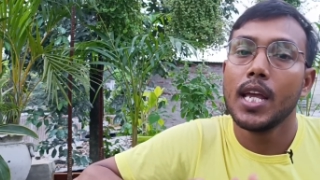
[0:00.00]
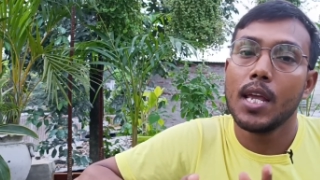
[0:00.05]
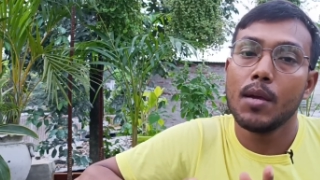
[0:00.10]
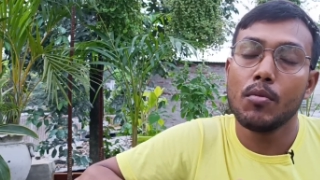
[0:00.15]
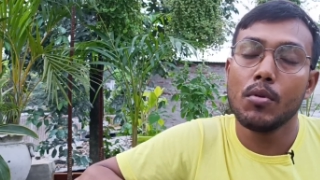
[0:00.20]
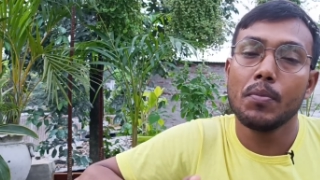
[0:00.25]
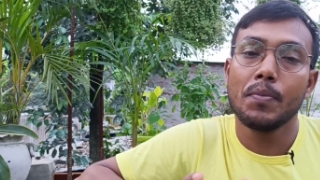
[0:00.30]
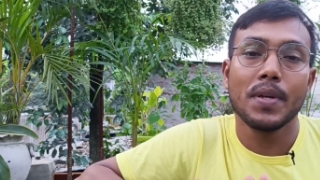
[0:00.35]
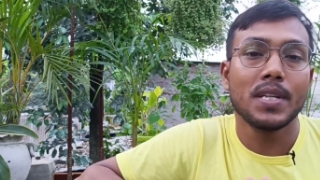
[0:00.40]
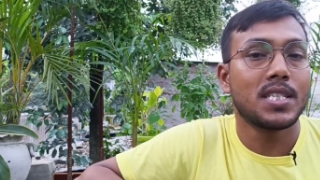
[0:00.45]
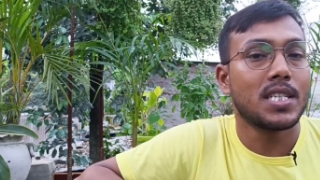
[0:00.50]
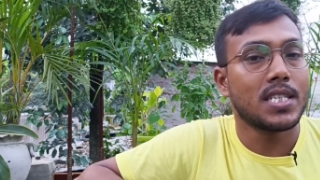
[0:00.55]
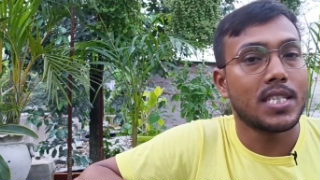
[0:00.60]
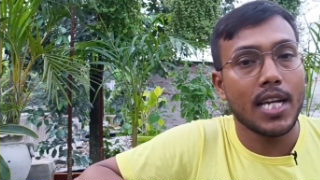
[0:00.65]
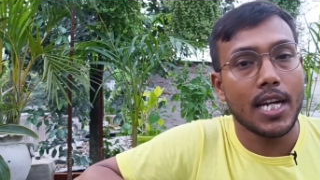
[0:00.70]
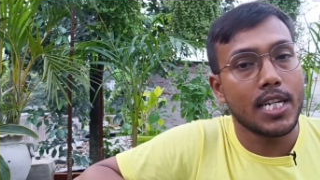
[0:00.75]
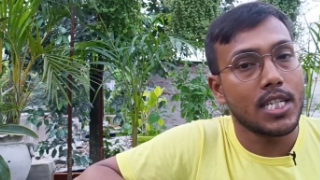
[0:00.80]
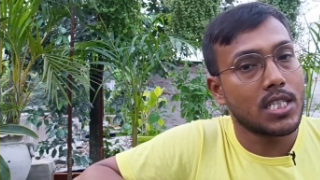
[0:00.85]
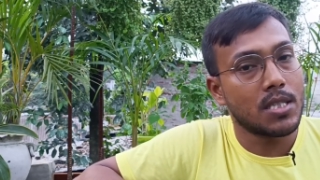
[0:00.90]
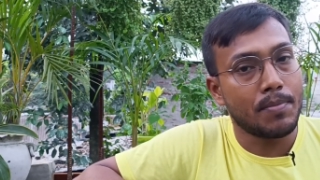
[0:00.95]
এবং
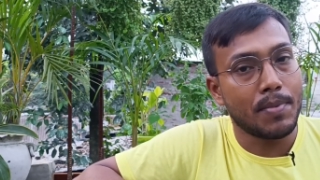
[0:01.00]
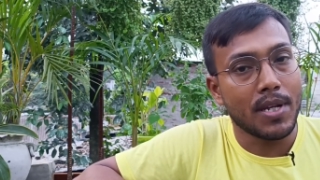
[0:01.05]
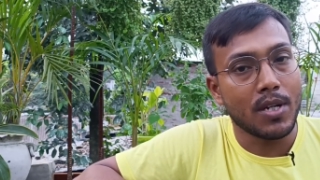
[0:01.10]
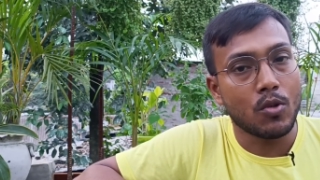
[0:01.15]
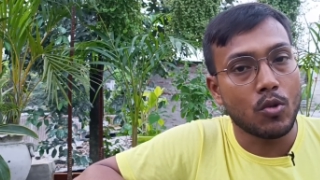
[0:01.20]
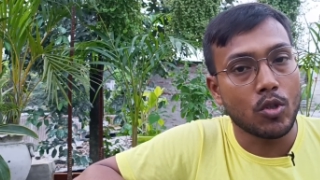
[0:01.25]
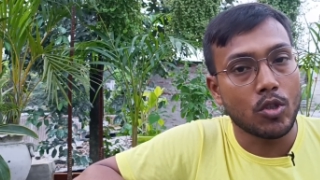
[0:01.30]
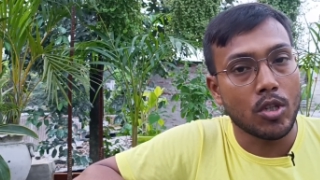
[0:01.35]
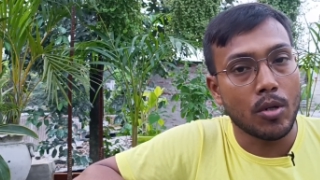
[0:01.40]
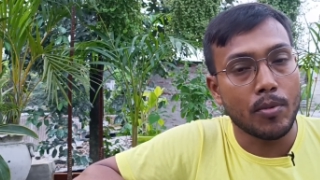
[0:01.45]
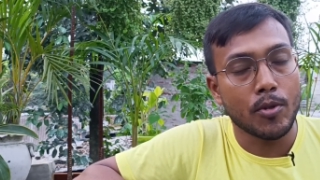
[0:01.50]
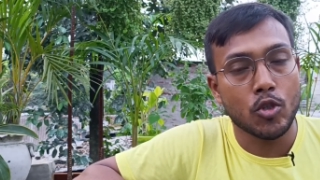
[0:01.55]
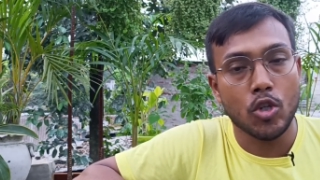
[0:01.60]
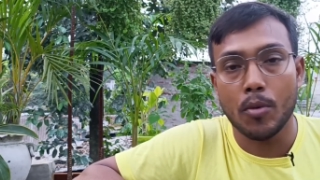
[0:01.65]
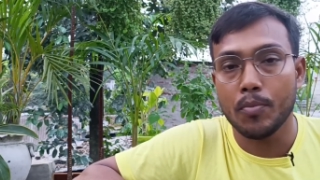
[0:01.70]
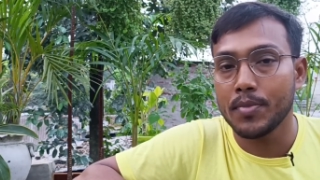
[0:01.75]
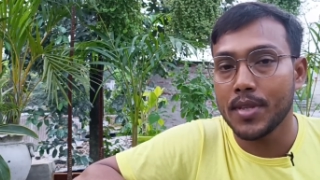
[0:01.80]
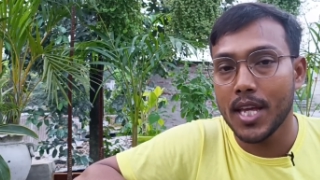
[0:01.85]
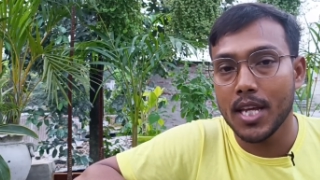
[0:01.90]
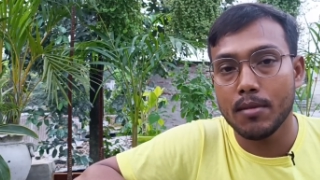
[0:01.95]
পেস্টিসাইড স্প্রে করতে হবে
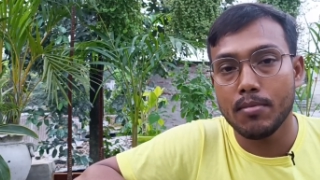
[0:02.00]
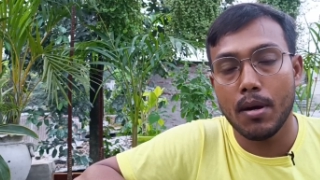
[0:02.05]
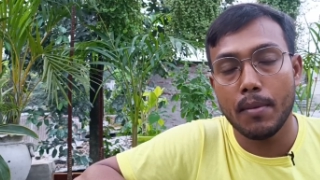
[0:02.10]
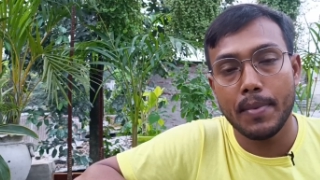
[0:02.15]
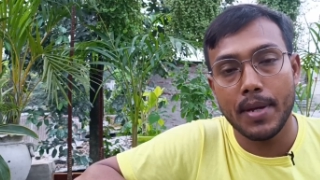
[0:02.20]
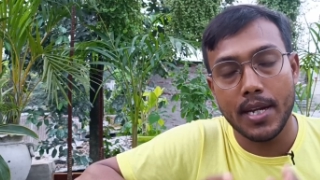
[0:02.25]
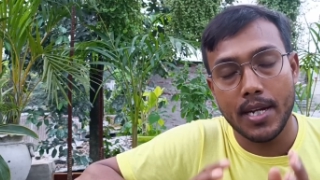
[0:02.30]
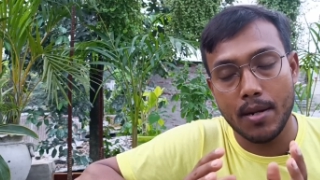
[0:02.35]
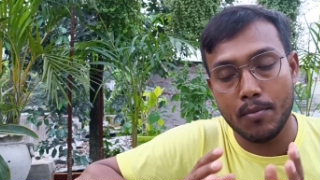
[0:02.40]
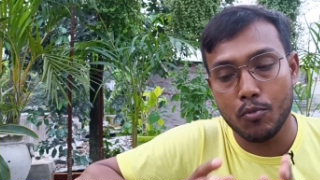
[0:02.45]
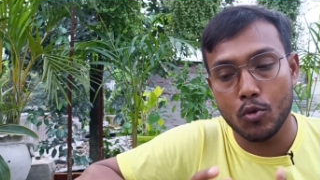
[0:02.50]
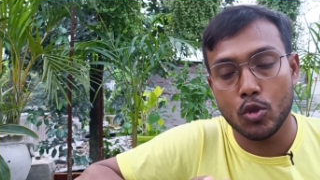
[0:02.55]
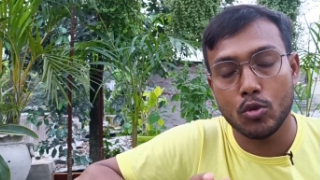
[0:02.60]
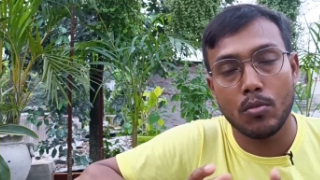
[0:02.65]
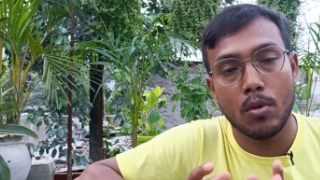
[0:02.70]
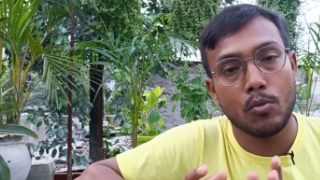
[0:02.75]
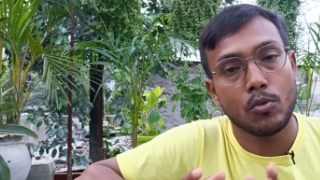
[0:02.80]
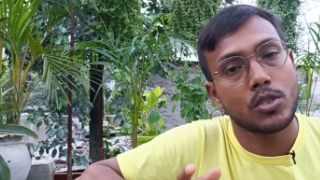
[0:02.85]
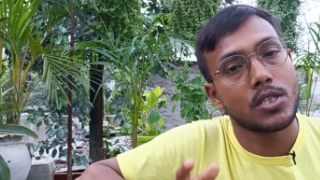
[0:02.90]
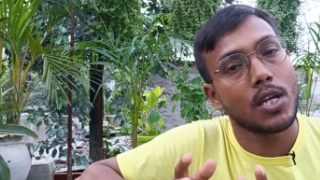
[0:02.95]
সাপ্তাহিকভাবে এটা প্রথম
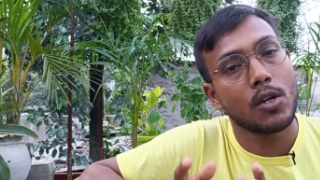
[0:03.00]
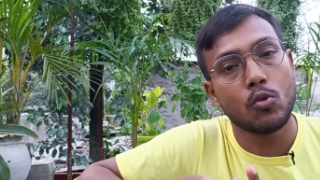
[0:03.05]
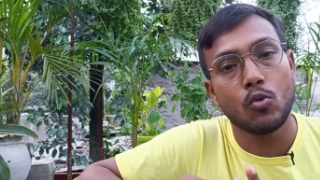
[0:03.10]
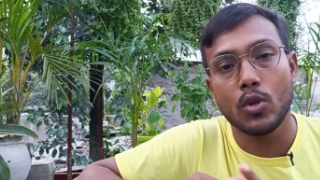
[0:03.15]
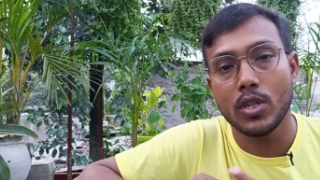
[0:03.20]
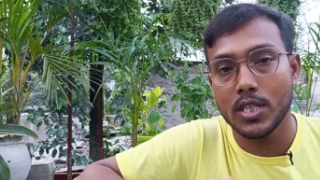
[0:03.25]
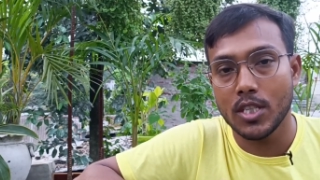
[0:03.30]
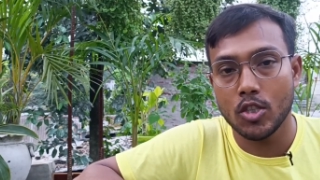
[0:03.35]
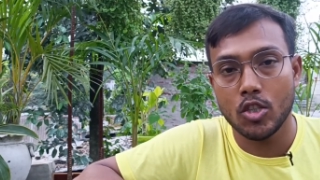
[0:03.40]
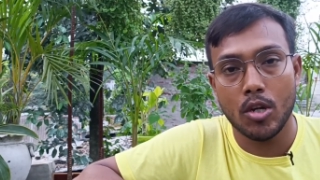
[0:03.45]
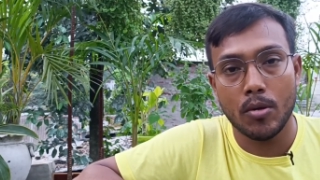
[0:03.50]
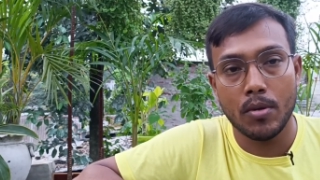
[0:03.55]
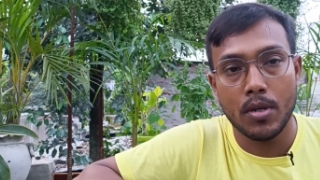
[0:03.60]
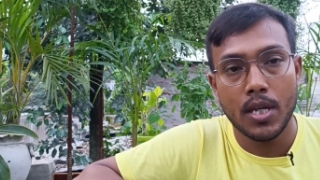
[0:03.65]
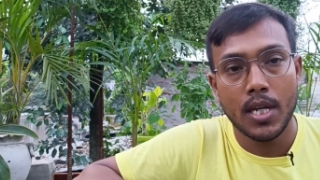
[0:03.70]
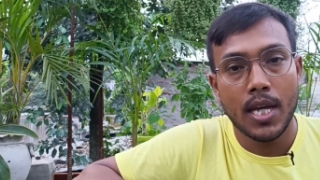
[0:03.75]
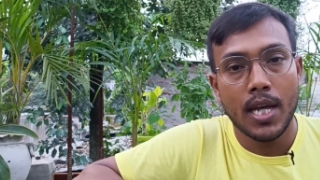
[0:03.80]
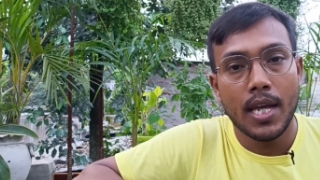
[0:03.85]
অবস্থায় করে যেতে হবে